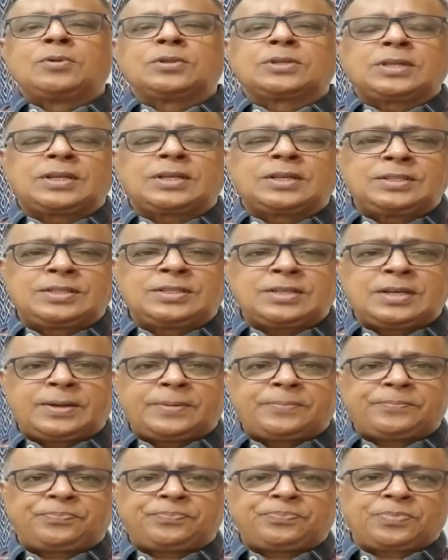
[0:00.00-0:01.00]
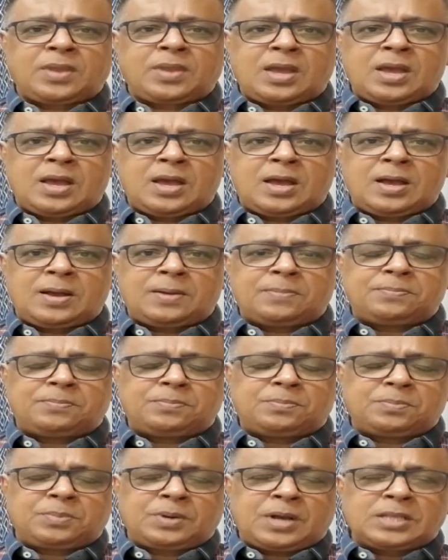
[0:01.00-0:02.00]
বলছেন যে
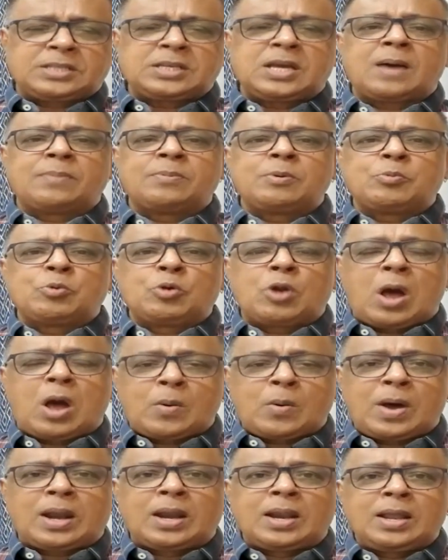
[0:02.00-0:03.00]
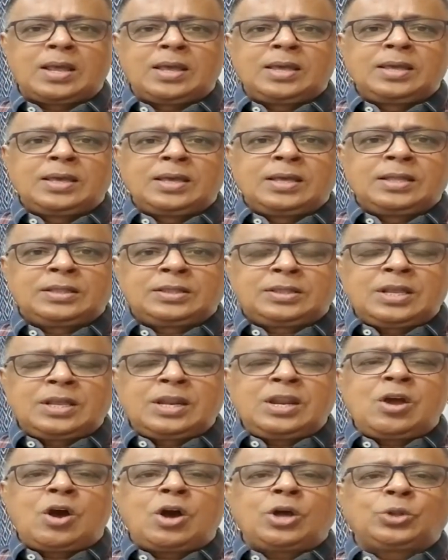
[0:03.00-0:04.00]
কাজী হাবিবুল আওয়াল
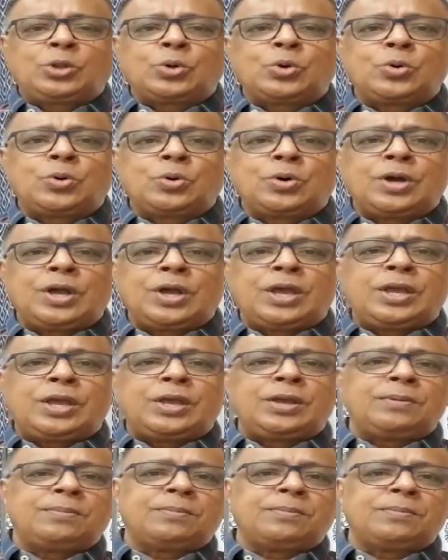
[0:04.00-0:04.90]
তিনি হয়তো এই